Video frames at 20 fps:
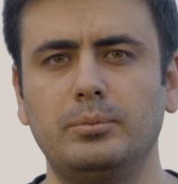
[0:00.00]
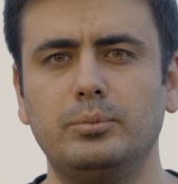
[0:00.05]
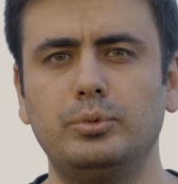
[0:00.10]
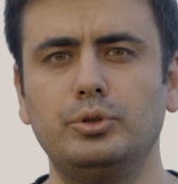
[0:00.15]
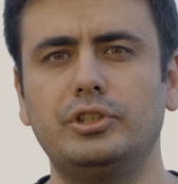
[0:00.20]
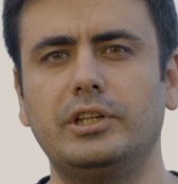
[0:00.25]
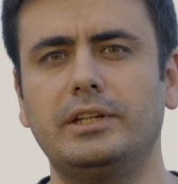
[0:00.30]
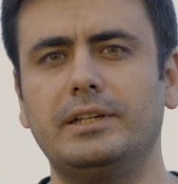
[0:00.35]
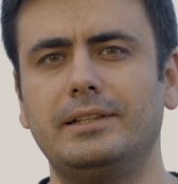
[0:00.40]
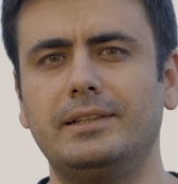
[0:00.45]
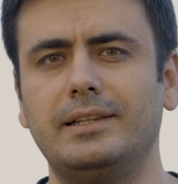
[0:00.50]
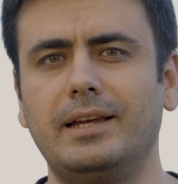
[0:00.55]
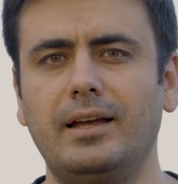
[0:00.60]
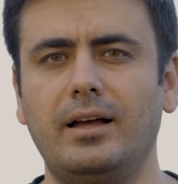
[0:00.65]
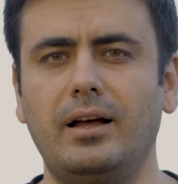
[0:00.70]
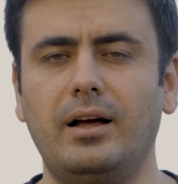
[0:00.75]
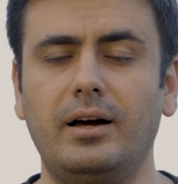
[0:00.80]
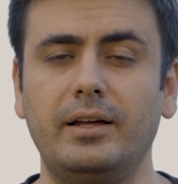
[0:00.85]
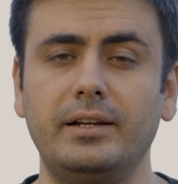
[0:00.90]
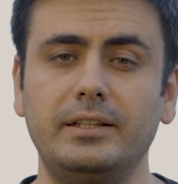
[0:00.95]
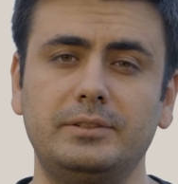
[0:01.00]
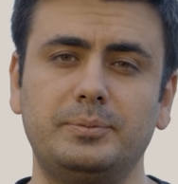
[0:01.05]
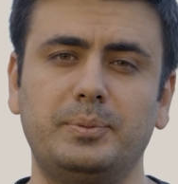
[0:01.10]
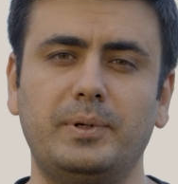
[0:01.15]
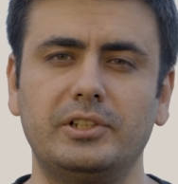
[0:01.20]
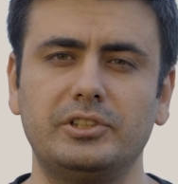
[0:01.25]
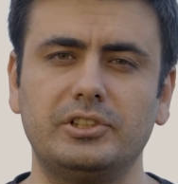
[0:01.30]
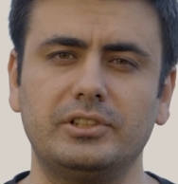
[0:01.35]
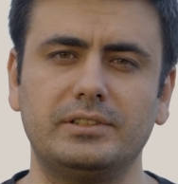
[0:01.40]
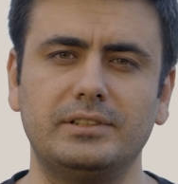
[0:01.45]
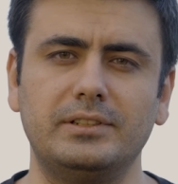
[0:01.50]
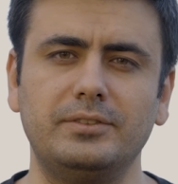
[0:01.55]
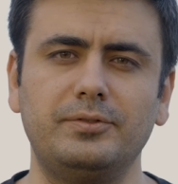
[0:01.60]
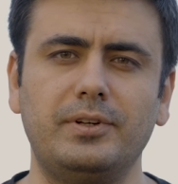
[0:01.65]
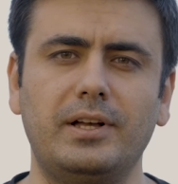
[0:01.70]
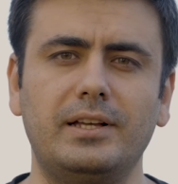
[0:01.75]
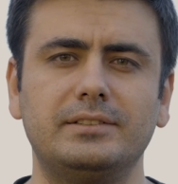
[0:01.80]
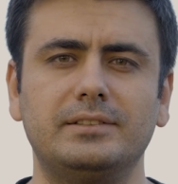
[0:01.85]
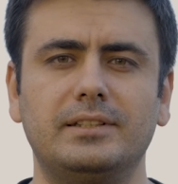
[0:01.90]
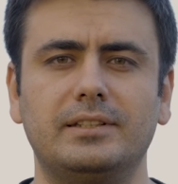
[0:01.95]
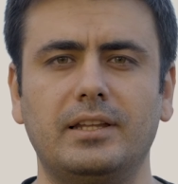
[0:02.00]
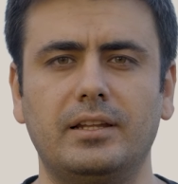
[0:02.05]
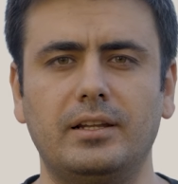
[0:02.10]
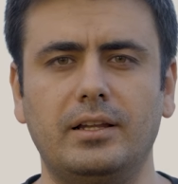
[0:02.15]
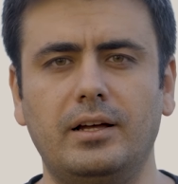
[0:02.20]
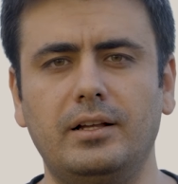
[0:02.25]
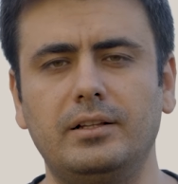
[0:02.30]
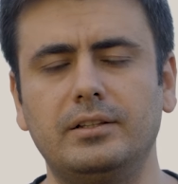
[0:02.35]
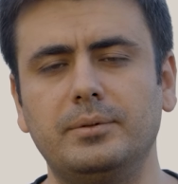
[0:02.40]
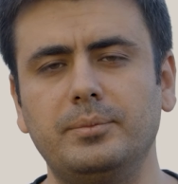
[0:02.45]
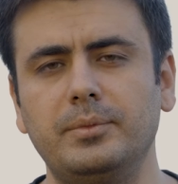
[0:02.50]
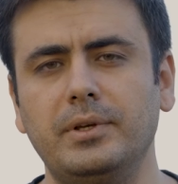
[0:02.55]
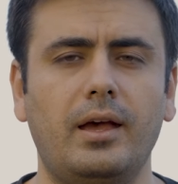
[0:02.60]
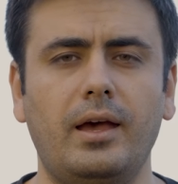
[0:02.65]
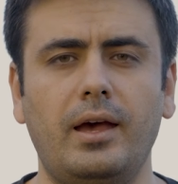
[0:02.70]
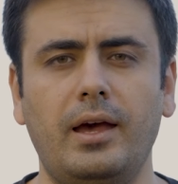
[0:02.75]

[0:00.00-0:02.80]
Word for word: bu şekilde RX parçasını fazladan aldım.